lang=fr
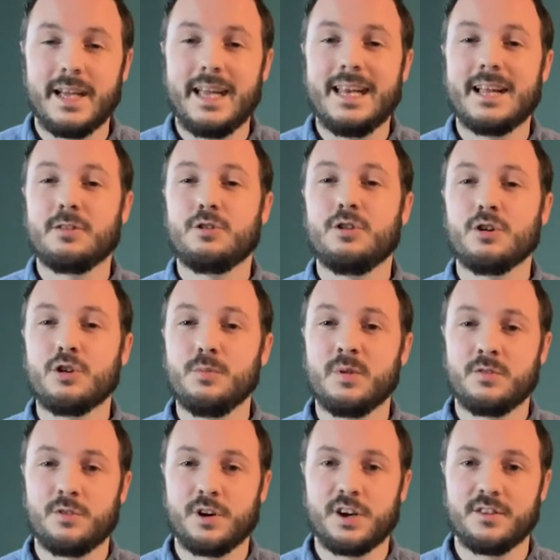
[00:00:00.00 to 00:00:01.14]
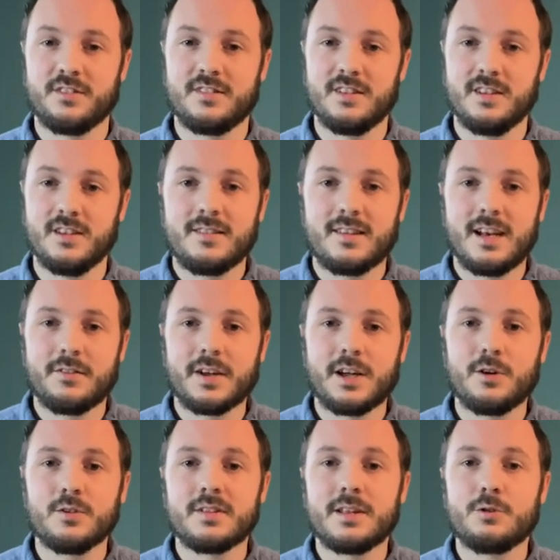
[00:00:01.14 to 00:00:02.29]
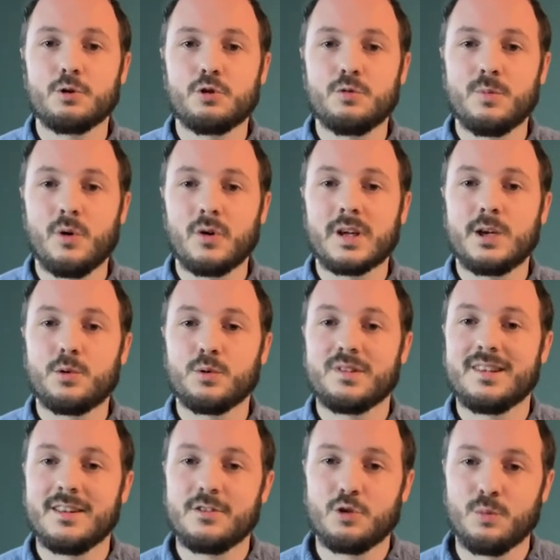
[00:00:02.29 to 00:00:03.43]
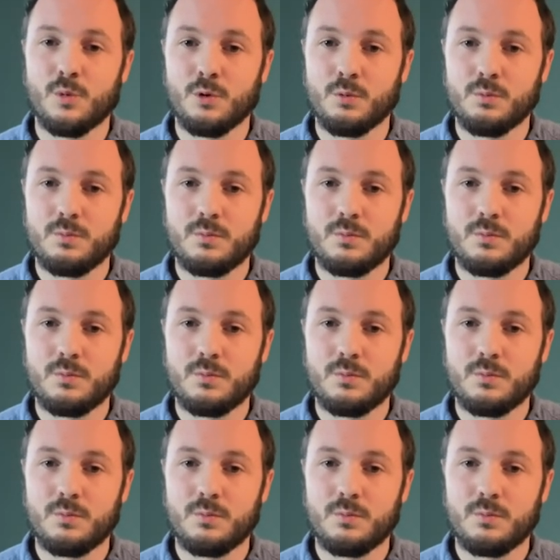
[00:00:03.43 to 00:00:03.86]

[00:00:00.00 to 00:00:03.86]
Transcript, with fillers: Et la document frequency, c'est la fréquence des documents qui contiennent ce mot.